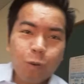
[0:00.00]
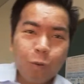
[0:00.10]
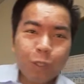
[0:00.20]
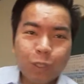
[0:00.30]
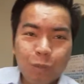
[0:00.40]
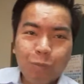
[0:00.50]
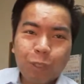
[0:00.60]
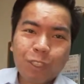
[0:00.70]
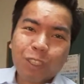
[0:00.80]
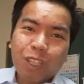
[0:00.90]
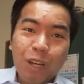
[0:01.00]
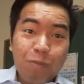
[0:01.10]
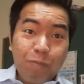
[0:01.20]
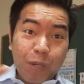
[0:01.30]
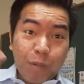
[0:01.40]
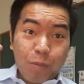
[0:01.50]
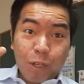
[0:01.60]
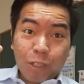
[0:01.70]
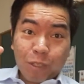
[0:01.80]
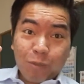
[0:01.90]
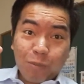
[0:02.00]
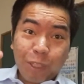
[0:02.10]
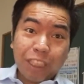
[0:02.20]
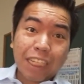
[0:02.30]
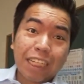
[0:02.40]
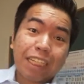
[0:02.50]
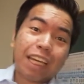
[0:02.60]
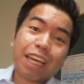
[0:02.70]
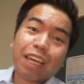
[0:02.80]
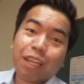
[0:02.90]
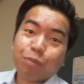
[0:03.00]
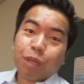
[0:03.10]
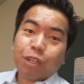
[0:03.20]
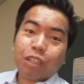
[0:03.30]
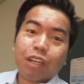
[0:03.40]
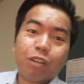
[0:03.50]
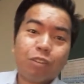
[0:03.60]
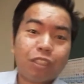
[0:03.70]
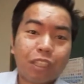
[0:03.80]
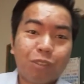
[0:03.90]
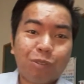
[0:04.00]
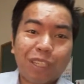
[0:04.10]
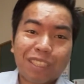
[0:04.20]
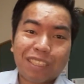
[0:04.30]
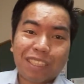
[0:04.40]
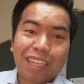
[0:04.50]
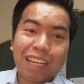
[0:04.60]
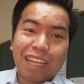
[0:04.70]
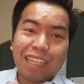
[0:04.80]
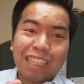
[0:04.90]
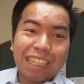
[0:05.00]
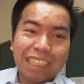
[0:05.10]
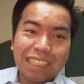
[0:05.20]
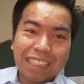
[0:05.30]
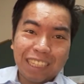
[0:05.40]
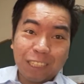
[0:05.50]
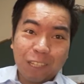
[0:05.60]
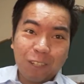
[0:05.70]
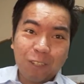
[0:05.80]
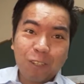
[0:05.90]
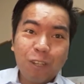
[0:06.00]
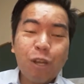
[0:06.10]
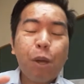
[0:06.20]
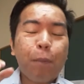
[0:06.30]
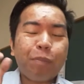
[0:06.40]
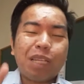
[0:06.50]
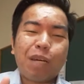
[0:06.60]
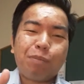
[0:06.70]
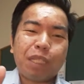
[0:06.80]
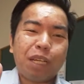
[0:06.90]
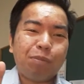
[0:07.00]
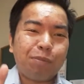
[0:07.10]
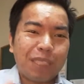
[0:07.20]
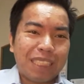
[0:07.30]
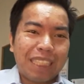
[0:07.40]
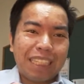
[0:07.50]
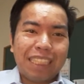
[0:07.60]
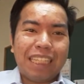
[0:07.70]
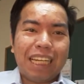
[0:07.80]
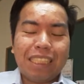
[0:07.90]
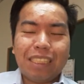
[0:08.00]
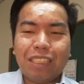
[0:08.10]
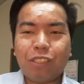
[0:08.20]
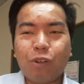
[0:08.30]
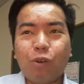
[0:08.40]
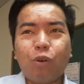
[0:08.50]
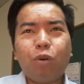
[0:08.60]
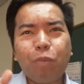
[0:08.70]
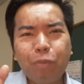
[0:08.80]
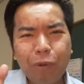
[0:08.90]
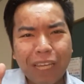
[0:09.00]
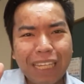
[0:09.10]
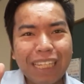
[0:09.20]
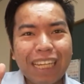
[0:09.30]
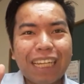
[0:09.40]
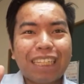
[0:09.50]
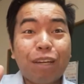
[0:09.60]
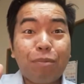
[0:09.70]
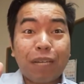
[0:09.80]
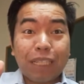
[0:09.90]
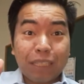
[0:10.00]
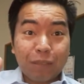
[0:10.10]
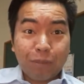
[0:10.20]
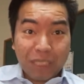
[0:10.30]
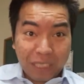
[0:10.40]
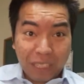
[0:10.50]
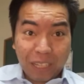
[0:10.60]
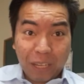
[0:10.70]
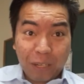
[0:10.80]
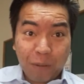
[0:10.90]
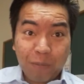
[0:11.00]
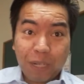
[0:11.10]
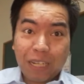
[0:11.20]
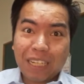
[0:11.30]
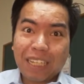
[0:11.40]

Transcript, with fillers: What's up, what's up mga boss? Good morning! And meron lang akong request na hihingin sa inyo. Malapit na ang birthday ni dad. So kung pwede lang naman is mag-send kayo ng mga